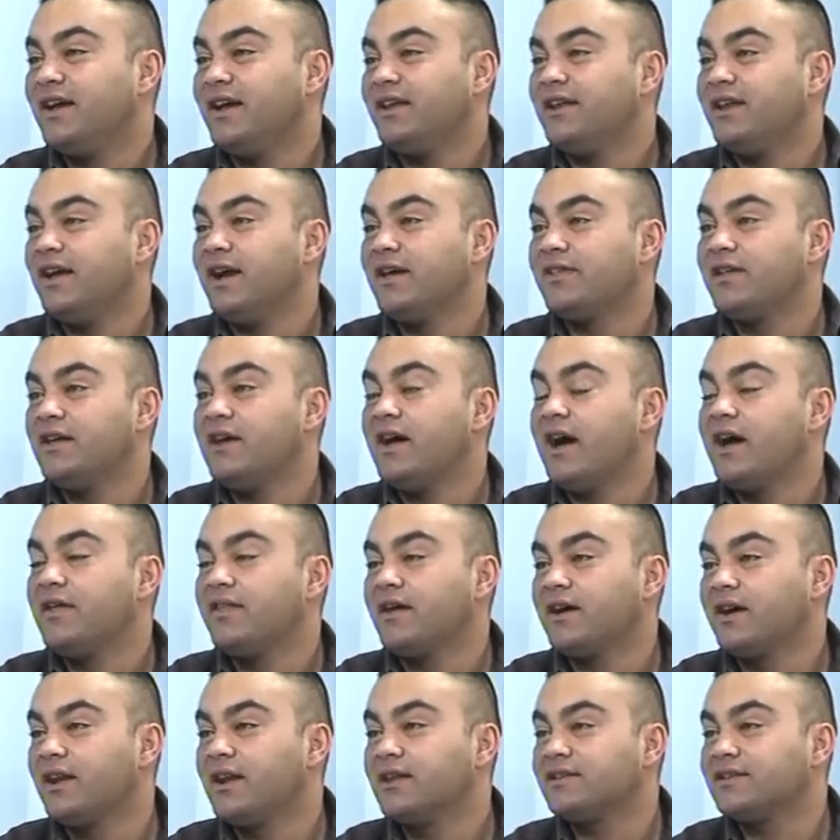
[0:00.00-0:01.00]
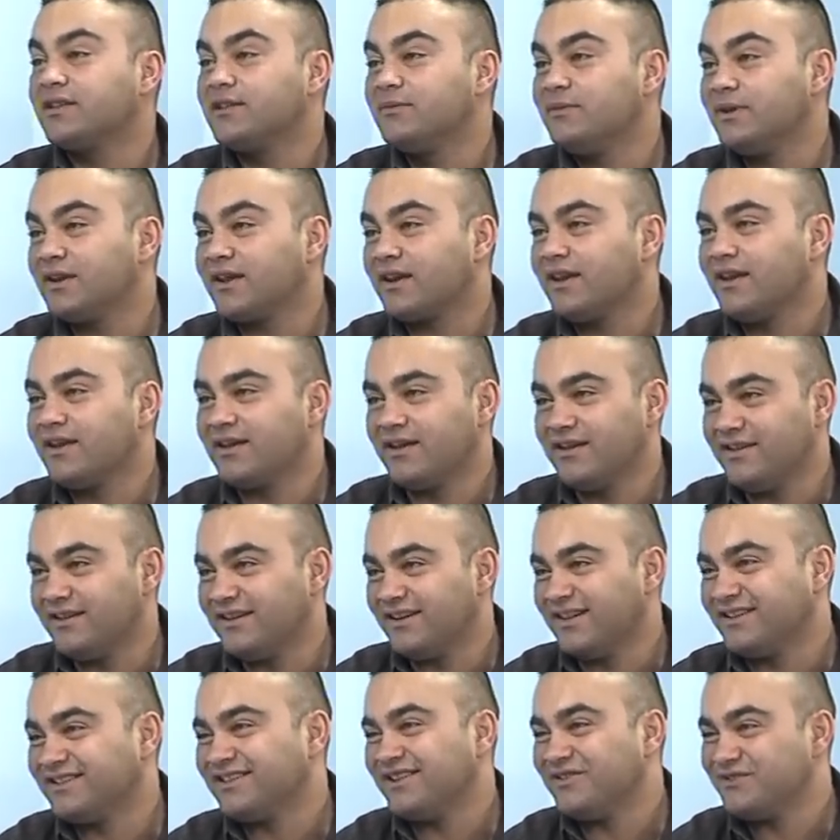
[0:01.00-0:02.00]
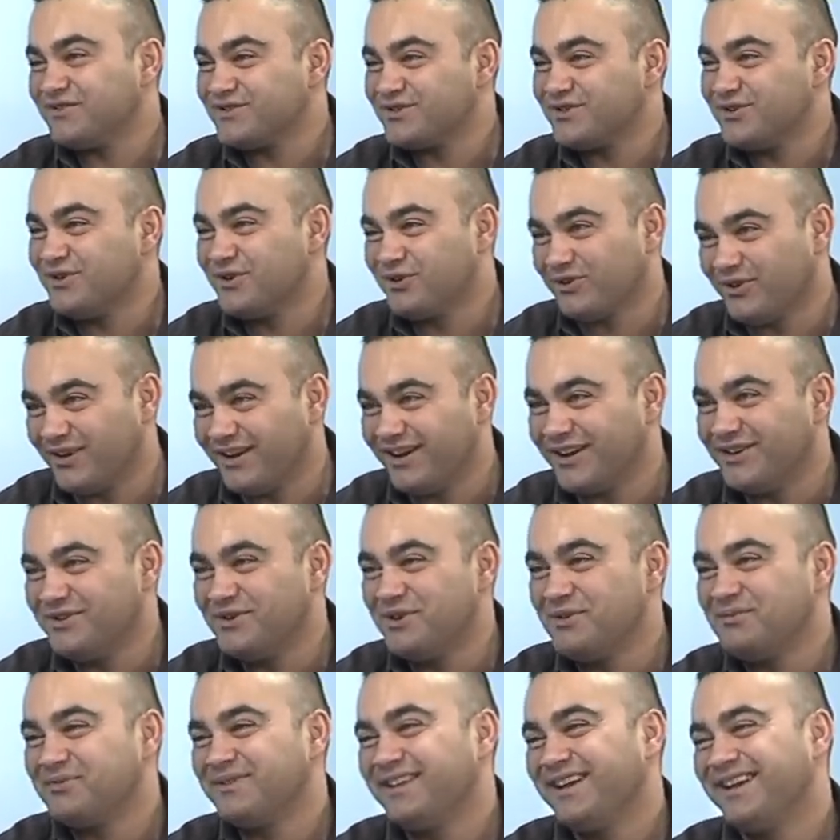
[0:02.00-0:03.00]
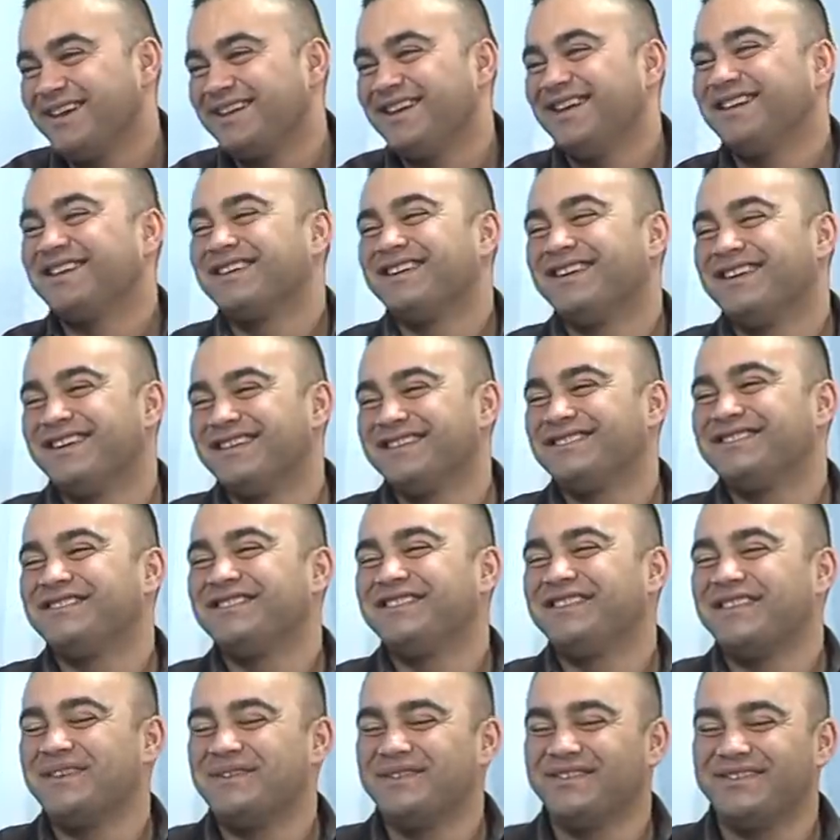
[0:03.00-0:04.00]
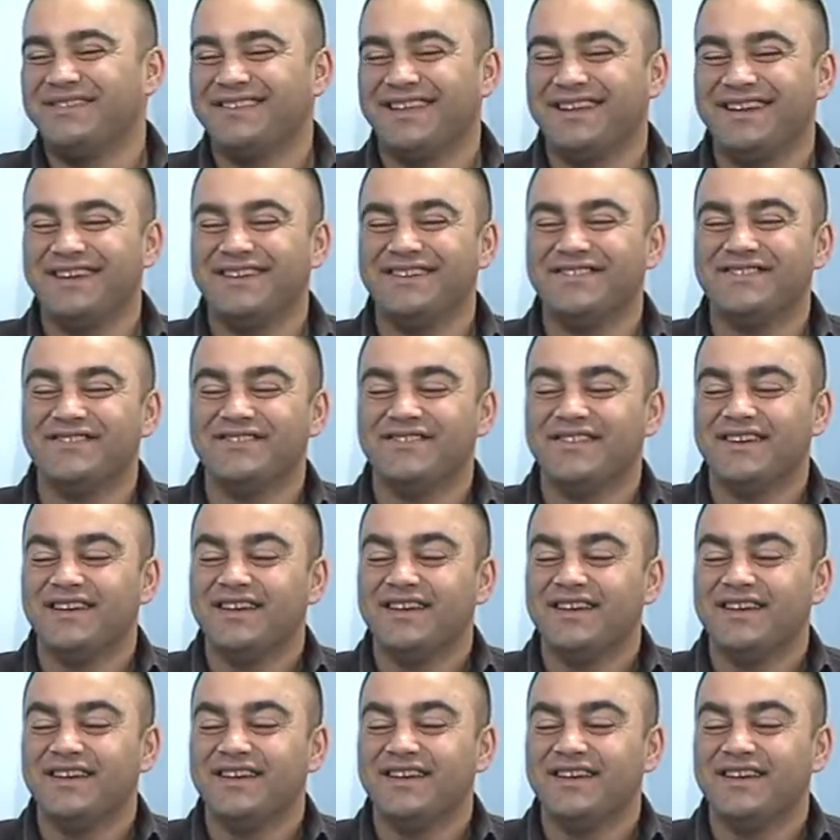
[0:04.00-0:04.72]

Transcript: يعني هذا هذا غلط كبير انا على التلفزيون وعلى الهواء بدي احكي عن غلط في التربيه التعليميه لا مش